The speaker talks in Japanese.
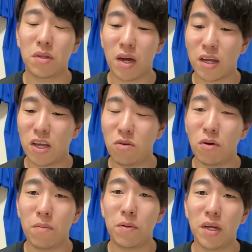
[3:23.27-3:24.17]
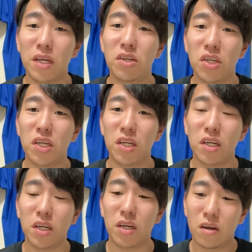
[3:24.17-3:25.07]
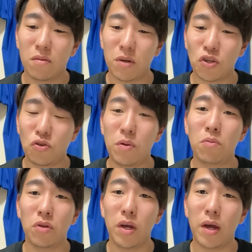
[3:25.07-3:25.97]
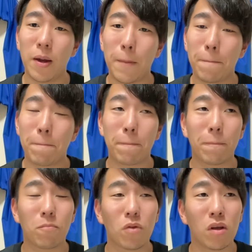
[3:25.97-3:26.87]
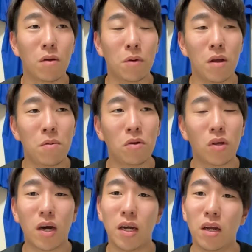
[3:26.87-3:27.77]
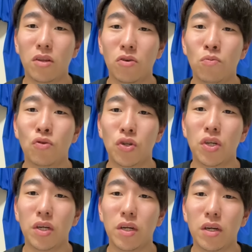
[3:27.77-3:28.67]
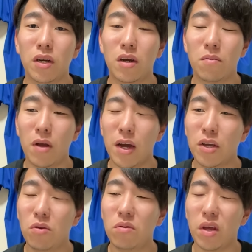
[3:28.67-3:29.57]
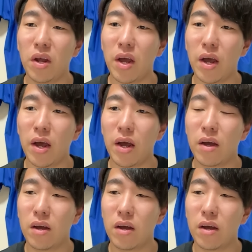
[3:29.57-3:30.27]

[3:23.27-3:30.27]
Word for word: あ、打球もやっぱりいいし、まあ、守備もね、やっぱレベル高いなって思うし、まあ、野球ってね、